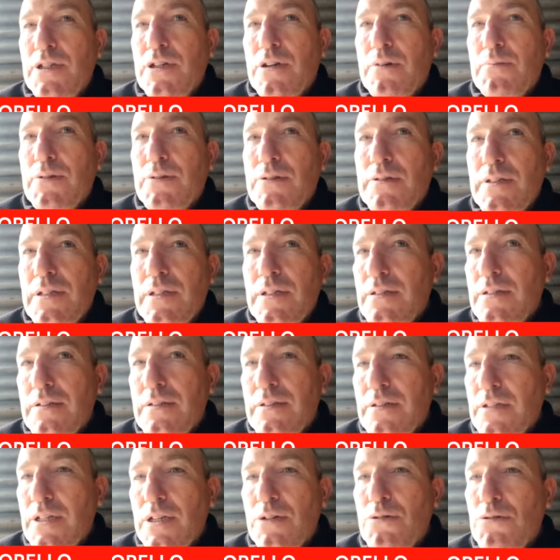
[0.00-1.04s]
¿Y cómo? Y no,
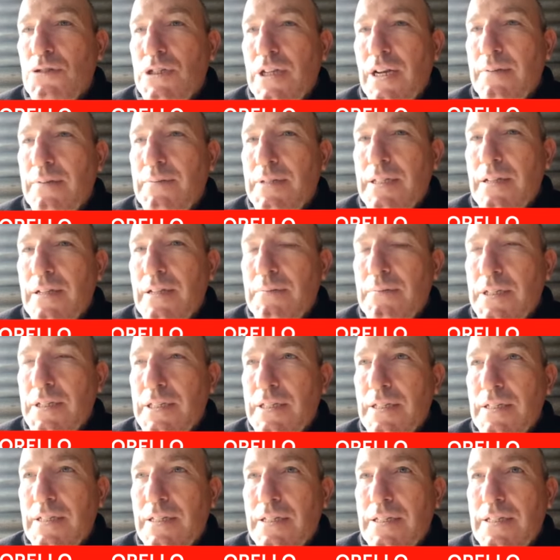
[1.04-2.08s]
no te escucha,
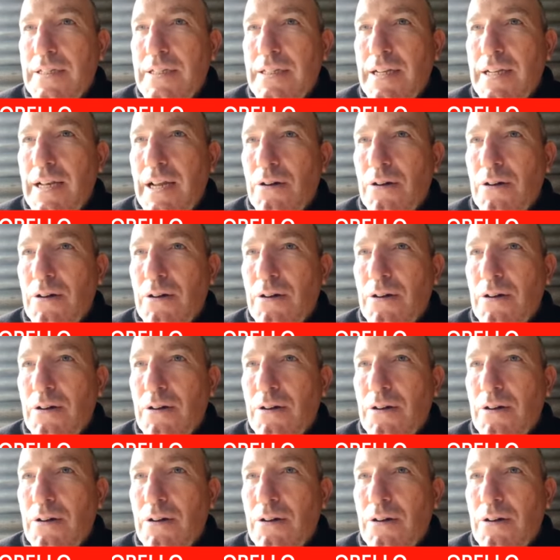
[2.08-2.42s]
lamentablemente.